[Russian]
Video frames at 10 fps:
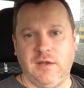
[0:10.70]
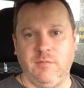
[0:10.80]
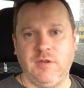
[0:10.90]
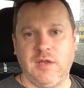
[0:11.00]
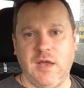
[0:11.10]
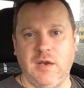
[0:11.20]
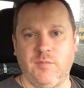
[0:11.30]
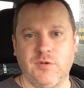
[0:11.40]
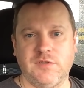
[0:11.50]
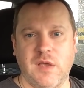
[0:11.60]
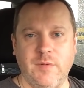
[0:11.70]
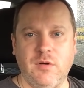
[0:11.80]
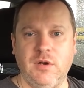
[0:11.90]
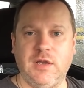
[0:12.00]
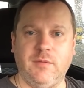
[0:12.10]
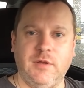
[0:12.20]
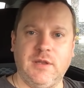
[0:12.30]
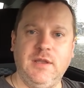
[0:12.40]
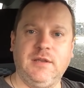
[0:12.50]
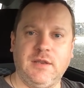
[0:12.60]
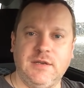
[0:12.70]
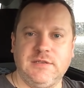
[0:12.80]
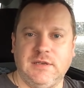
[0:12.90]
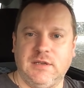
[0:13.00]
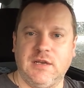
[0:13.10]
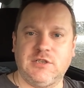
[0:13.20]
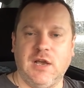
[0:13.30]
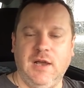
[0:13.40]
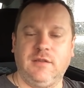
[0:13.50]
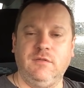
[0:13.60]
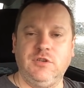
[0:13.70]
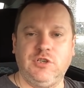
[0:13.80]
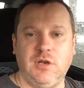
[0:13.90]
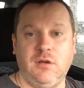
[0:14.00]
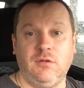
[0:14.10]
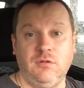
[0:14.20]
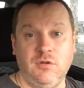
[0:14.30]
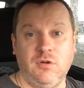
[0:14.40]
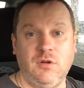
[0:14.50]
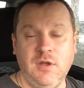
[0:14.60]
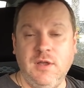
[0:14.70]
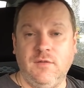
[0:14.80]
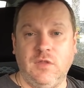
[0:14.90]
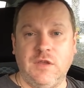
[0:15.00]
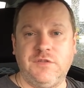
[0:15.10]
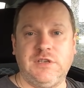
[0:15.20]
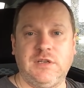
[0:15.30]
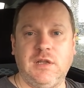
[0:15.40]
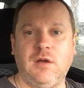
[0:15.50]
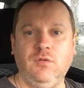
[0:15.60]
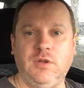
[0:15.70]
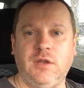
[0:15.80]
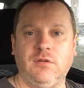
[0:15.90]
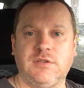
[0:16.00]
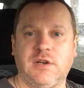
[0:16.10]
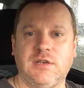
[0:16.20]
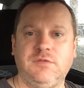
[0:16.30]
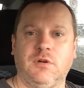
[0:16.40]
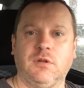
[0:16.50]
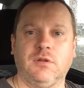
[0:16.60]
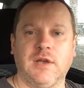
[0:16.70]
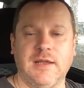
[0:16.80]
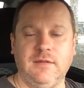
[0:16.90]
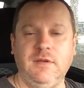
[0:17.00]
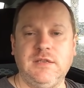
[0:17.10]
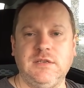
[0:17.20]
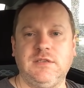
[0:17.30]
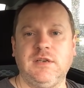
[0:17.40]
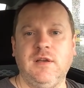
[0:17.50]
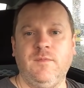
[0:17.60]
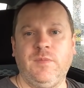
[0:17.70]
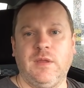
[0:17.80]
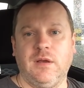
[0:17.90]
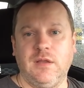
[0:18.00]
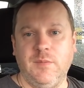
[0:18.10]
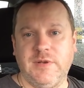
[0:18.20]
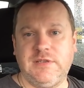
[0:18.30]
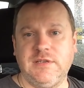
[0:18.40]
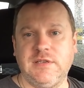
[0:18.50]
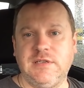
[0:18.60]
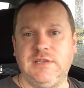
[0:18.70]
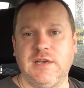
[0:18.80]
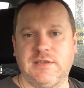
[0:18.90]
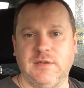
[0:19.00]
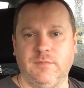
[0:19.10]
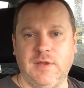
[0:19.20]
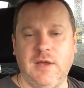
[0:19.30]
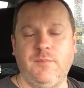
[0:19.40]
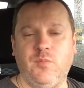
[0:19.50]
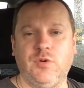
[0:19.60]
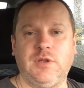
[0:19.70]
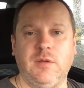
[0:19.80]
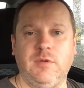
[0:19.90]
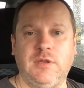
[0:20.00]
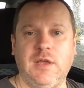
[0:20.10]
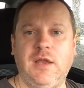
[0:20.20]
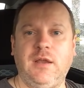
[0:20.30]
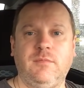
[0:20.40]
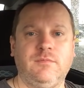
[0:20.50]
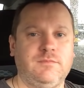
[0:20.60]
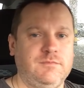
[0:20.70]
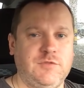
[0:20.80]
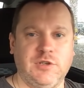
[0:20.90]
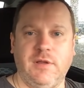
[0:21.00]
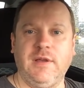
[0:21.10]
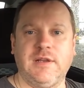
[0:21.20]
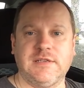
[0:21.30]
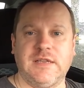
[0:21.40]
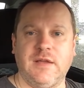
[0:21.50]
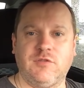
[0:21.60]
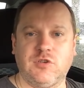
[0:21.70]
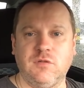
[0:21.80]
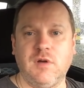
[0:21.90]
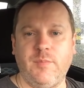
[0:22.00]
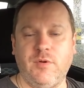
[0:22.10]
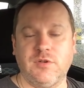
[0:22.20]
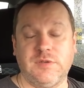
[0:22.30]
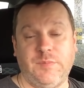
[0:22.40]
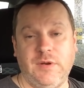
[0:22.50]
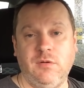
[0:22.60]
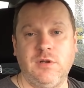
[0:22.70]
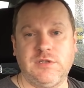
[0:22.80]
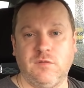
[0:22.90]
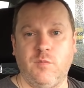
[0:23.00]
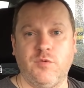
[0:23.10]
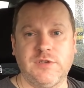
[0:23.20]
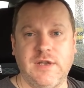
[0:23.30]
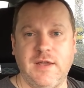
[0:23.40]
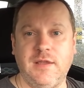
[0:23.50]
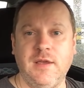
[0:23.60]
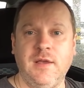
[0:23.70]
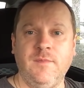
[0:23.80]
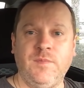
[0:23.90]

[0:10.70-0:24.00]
все комментарии под своими роликами, и на некоторые из них даже отвечаю, но не всегда удается развернуто ответить а, непосредственно текстом, да, под комментарием человека, задавшего вопросы. Приходится выпускать